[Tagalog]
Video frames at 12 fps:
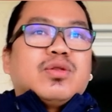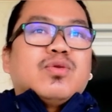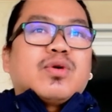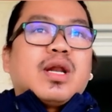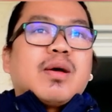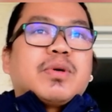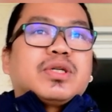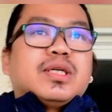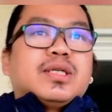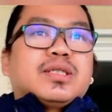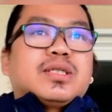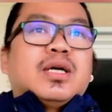2
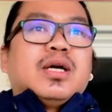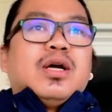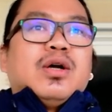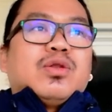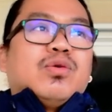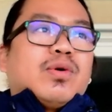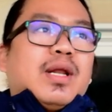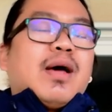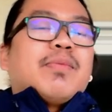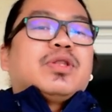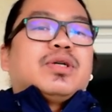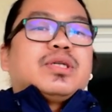kilometers 2
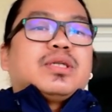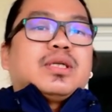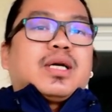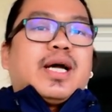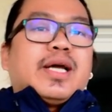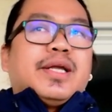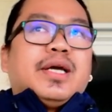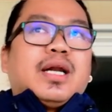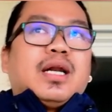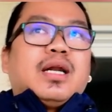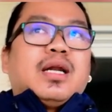kilometers kaya niyang